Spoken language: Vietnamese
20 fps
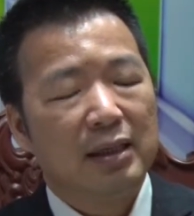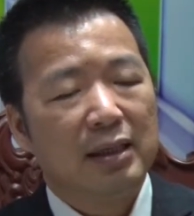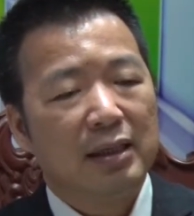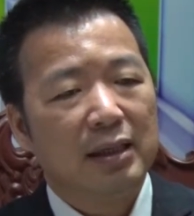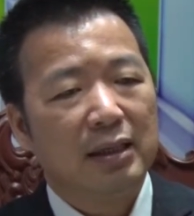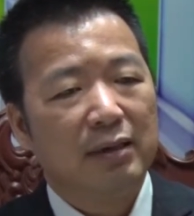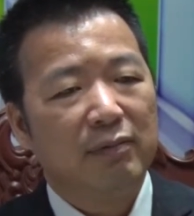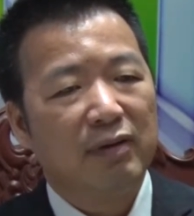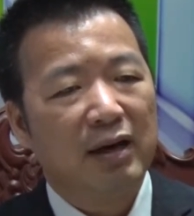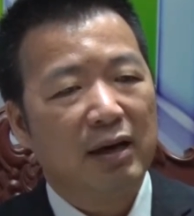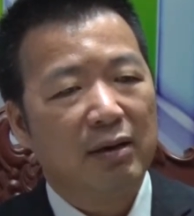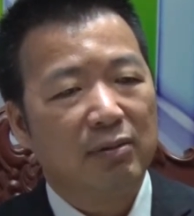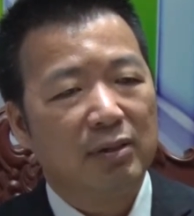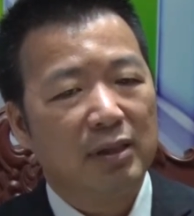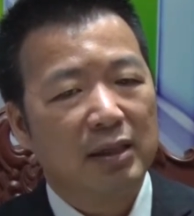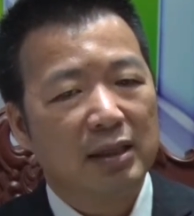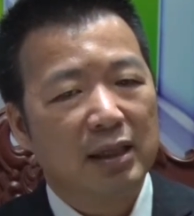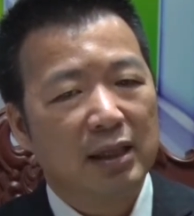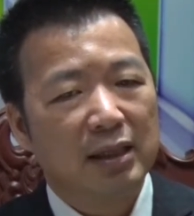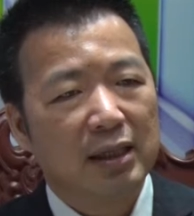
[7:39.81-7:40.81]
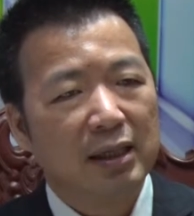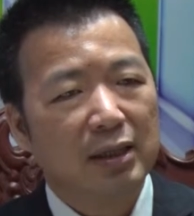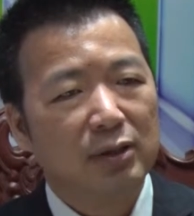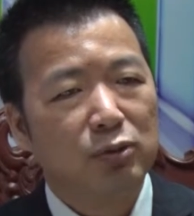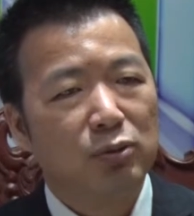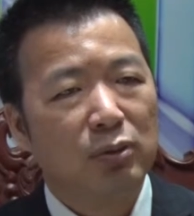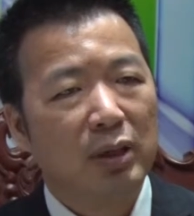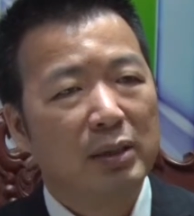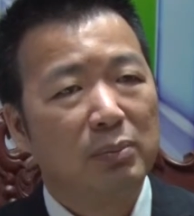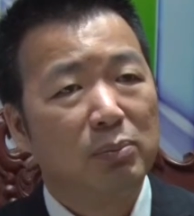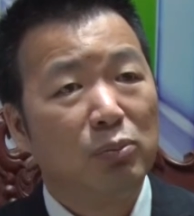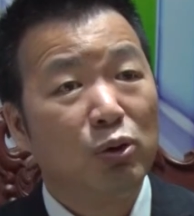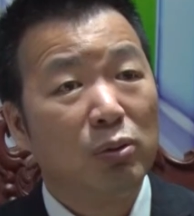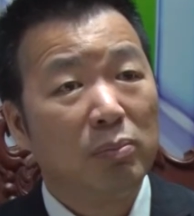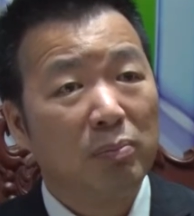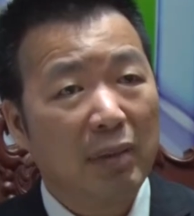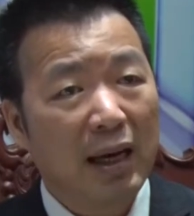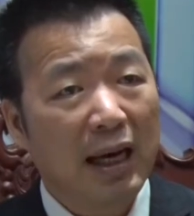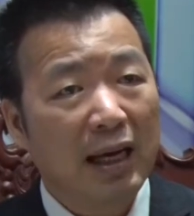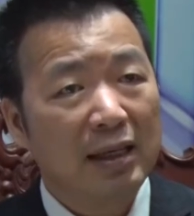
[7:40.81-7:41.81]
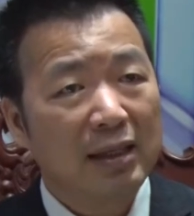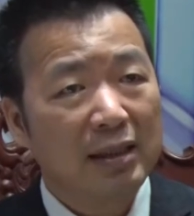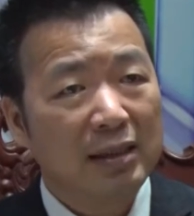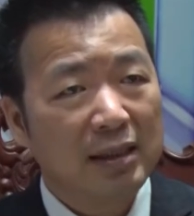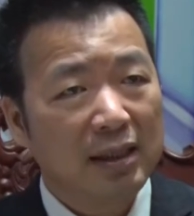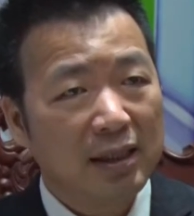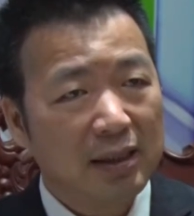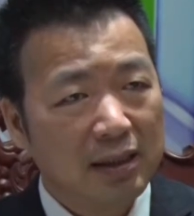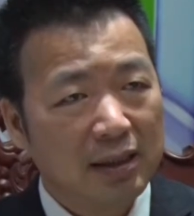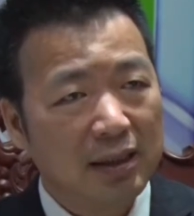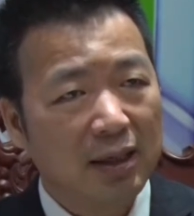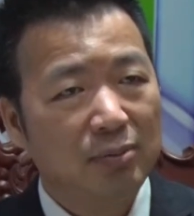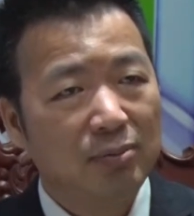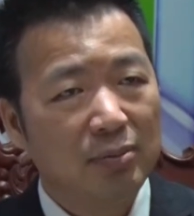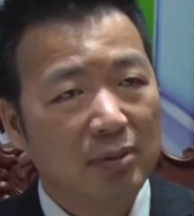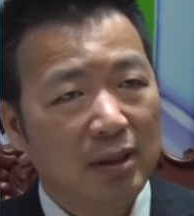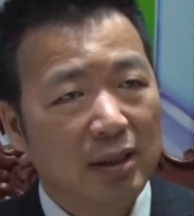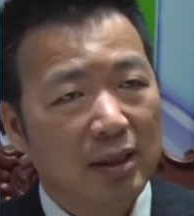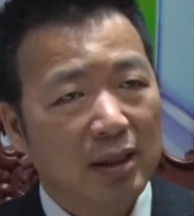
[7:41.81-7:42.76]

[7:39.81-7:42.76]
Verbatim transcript: khi vào người ta kinh doanh buôn bán sinh sống